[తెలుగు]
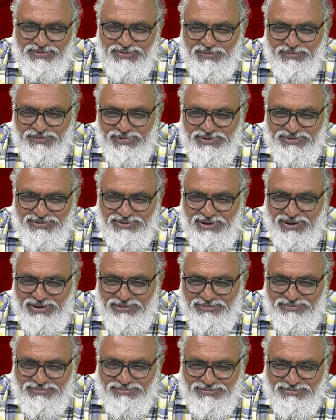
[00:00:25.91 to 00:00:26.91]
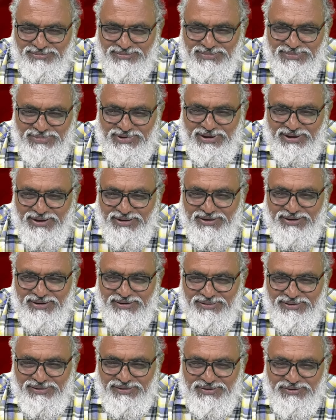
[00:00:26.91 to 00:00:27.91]
అసెంబ్లీ స్థానం
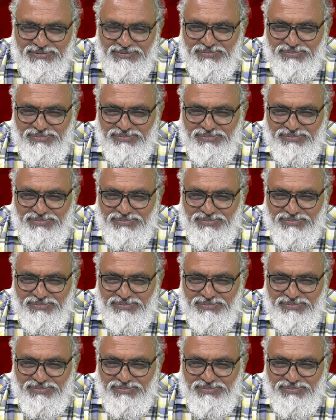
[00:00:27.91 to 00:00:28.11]
అనేది